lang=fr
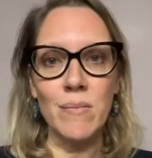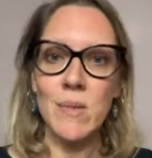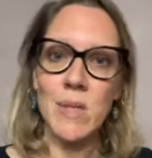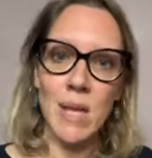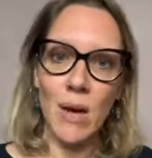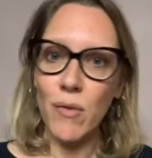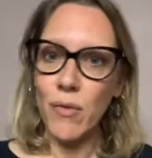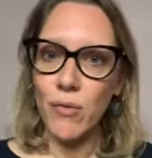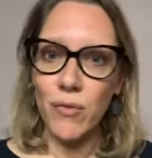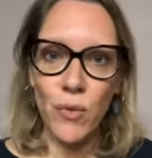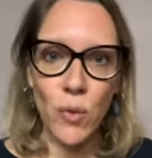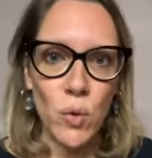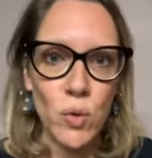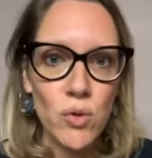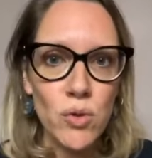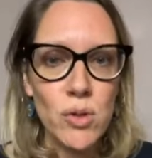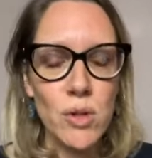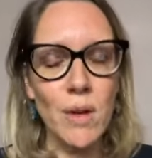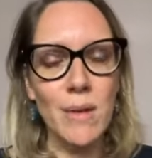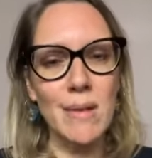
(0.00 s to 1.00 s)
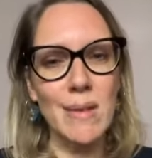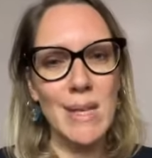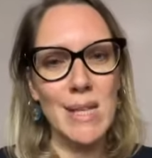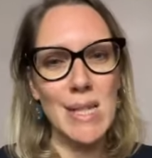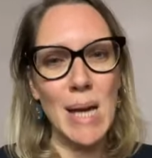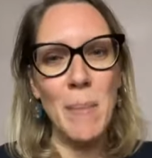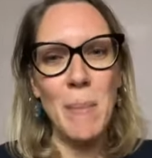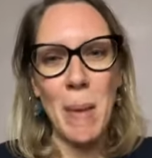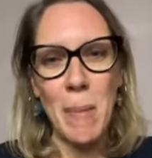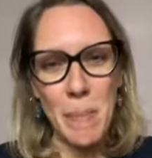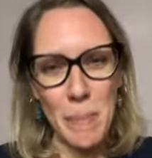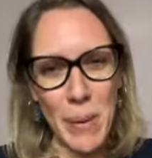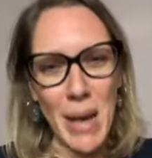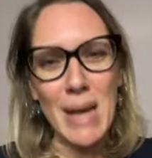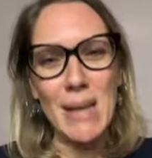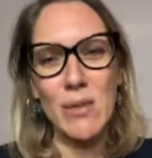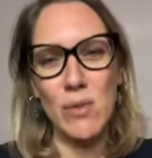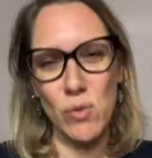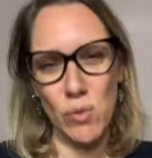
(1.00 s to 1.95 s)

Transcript: ça fonctionne déjà, mais pas